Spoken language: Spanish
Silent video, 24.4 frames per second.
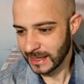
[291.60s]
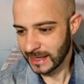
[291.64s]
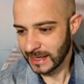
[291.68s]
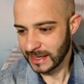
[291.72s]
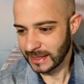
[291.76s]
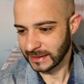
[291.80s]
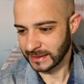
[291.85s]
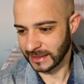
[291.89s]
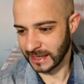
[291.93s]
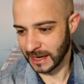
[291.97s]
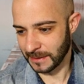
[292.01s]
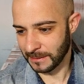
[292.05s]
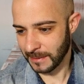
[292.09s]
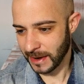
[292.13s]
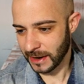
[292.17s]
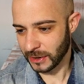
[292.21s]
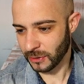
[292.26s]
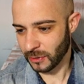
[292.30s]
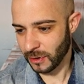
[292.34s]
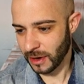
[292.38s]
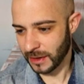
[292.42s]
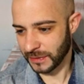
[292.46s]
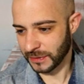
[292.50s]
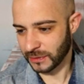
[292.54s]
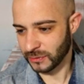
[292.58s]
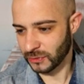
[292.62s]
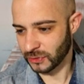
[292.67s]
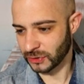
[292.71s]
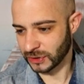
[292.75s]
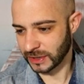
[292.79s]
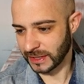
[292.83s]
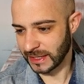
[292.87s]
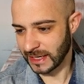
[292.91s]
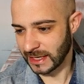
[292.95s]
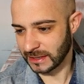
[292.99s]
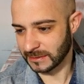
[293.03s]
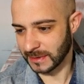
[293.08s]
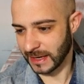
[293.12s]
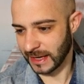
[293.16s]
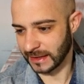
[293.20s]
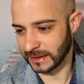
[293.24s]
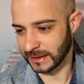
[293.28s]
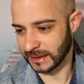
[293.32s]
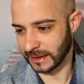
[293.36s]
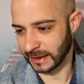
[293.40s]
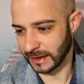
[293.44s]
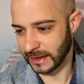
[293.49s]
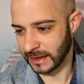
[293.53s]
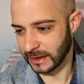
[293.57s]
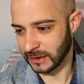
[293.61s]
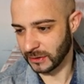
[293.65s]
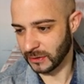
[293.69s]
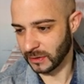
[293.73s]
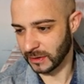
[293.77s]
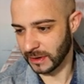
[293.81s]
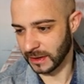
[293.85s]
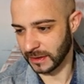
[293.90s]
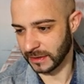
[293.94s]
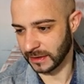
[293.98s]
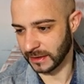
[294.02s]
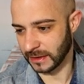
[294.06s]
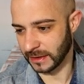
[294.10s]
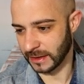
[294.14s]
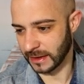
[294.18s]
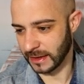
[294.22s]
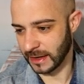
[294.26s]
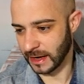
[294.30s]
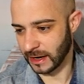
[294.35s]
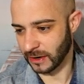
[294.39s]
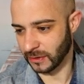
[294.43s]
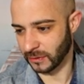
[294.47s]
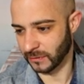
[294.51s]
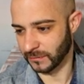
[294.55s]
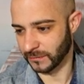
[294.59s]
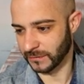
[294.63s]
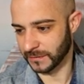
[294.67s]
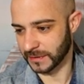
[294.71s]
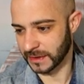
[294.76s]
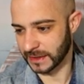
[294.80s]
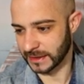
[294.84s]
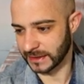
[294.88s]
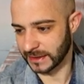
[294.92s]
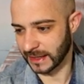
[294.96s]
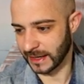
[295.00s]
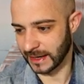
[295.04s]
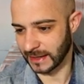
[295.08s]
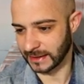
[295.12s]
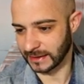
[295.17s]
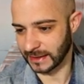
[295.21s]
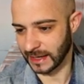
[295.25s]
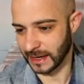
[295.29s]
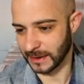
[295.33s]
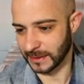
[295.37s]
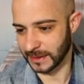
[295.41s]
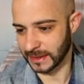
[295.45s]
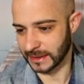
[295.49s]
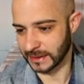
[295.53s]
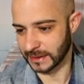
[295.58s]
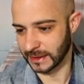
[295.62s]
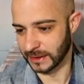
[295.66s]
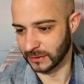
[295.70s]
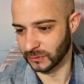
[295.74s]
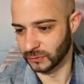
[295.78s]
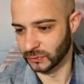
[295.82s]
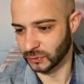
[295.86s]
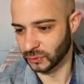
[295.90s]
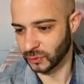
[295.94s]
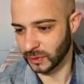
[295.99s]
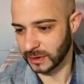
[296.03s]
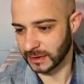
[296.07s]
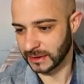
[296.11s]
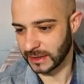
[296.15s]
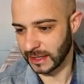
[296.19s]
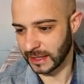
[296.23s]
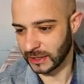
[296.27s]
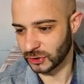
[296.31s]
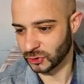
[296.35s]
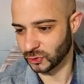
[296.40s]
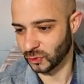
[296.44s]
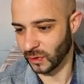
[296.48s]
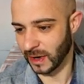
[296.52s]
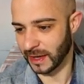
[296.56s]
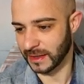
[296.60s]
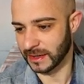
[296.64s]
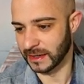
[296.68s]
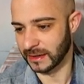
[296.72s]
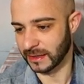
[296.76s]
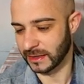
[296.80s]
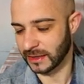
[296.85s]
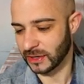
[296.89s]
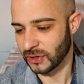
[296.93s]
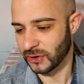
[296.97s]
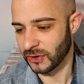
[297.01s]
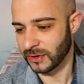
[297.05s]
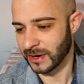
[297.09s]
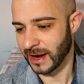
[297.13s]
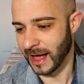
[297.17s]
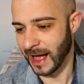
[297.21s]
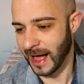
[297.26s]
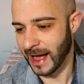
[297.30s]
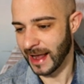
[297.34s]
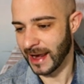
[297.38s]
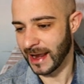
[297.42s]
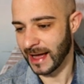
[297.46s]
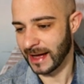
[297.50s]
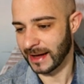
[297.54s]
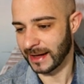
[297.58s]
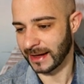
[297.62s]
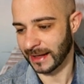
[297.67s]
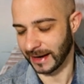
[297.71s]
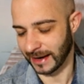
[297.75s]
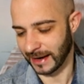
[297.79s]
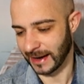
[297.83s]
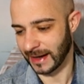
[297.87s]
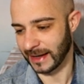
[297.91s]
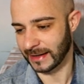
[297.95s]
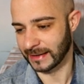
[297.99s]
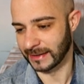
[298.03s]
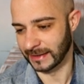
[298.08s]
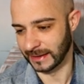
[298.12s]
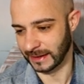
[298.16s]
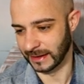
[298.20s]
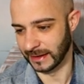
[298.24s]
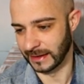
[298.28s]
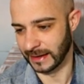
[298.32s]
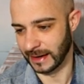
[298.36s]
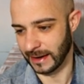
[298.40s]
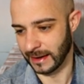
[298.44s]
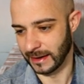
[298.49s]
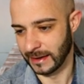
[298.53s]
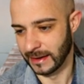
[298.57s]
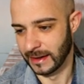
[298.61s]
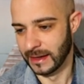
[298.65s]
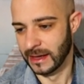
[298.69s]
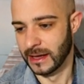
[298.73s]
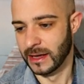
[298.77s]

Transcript: Sin embargo, hace unos días Beatriz Rico decidía confesar a través de un Twitter su adicción a la creatina.